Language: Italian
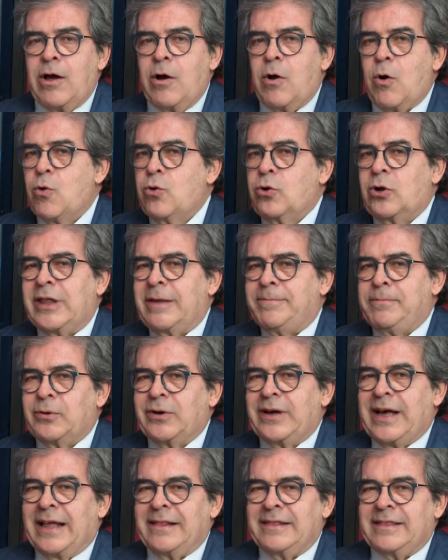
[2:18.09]
uno dei più
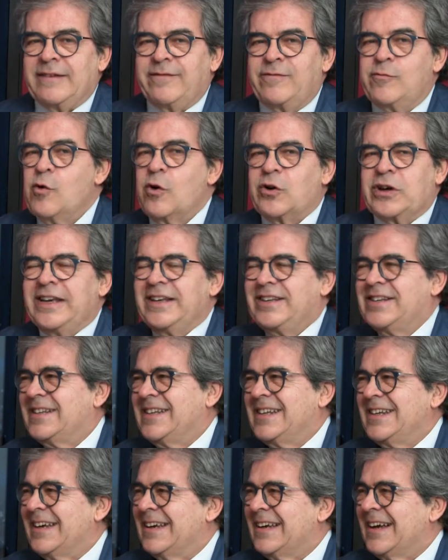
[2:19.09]
grandi
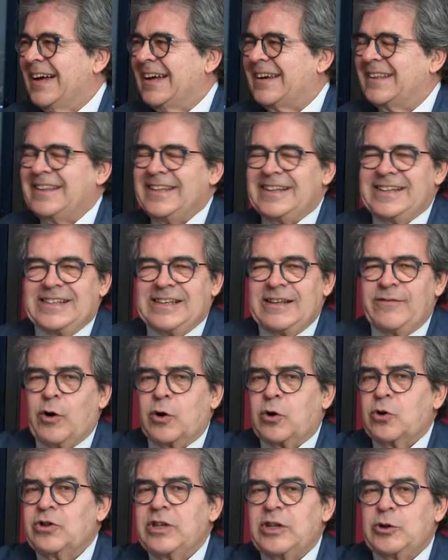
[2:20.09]
fuochisti, artisti di
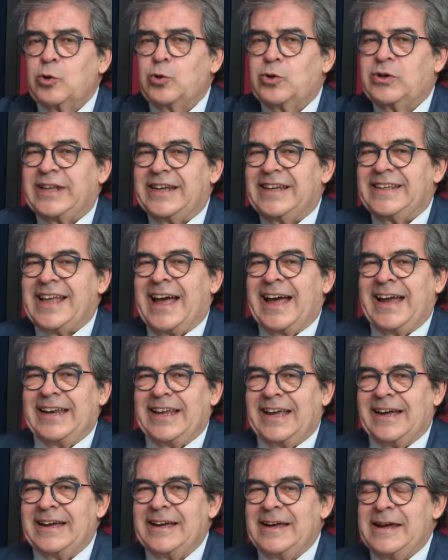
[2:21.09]
fuoco di tutta
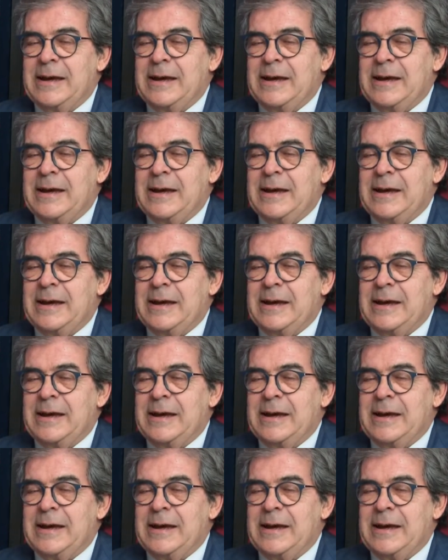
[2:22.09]
Italia.